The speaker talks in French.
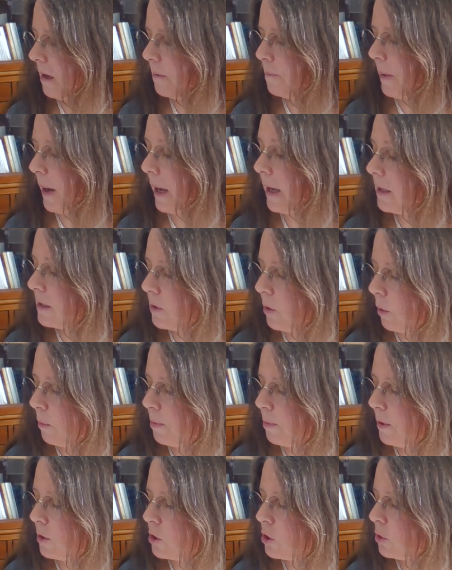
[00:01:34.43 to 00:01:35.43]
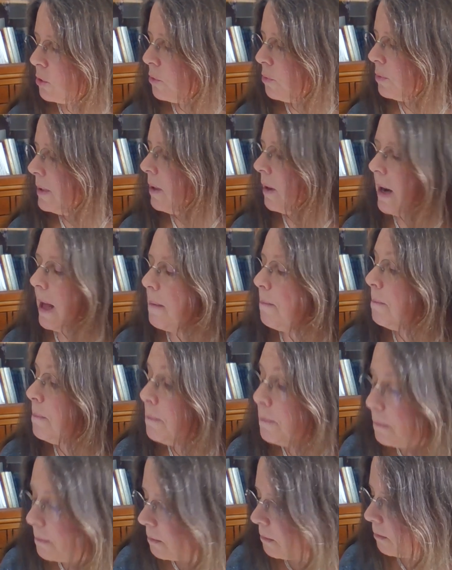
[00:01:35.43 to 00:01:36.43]
par exemple, je suis dans la
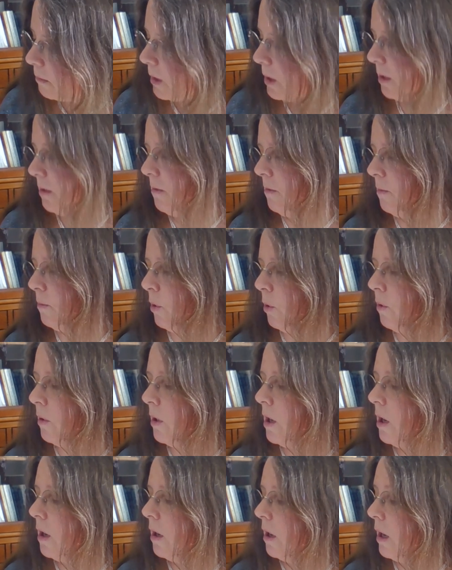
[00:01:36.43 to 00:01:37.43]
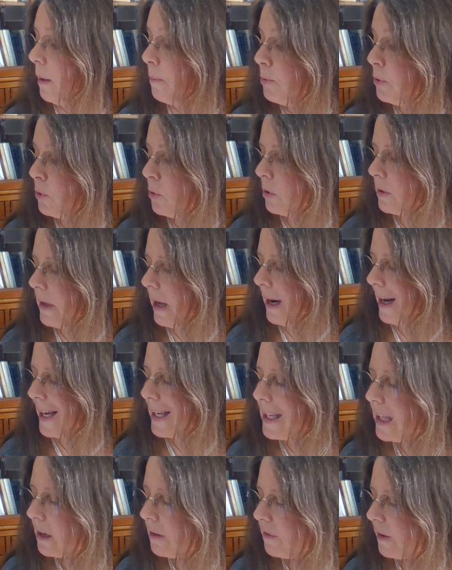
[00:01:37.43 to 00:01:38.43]
Bon, la plus totale.
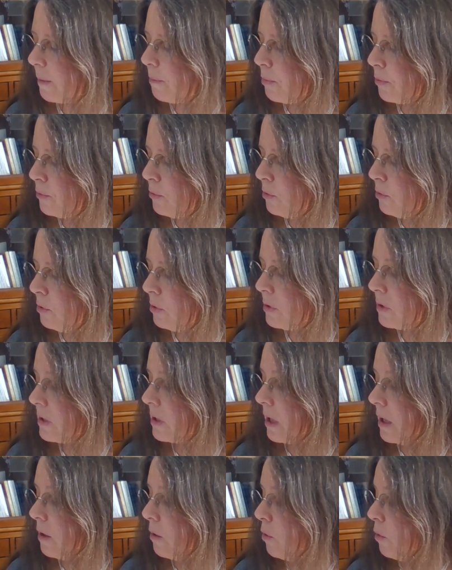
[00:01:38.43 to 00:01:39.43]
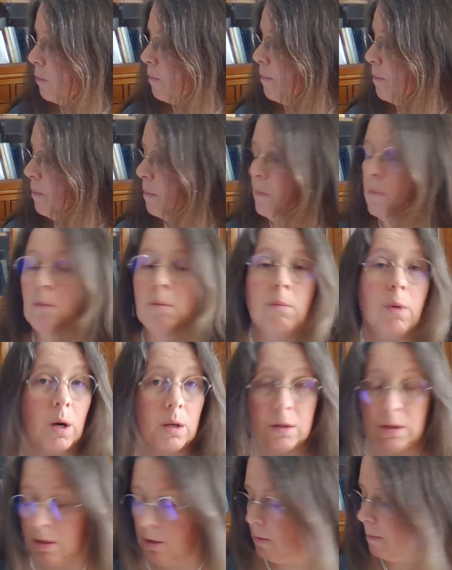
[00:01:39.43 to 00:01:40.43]
Rien ne va plus, c'est le
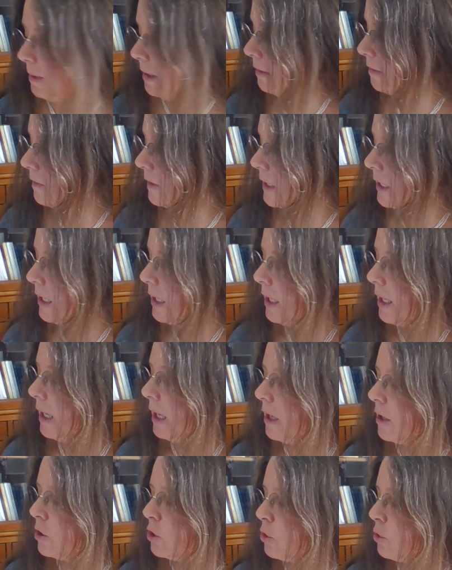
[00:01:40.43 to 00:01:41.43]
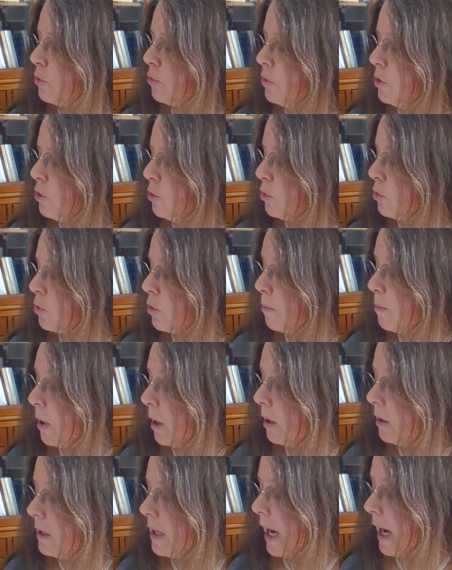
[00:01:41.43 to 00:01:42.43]
bordel dans ma vie. Je suis juste
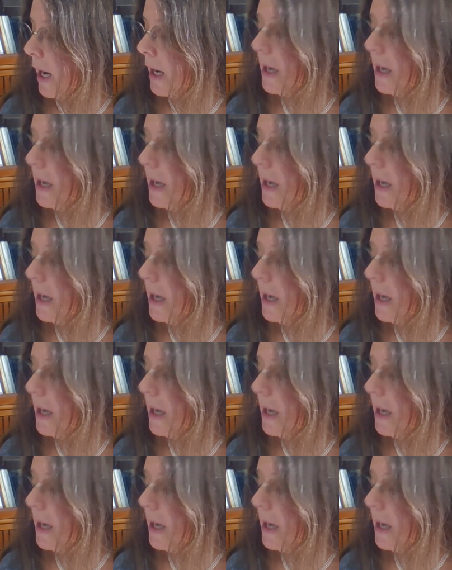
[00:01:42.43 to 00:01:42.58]
bonne à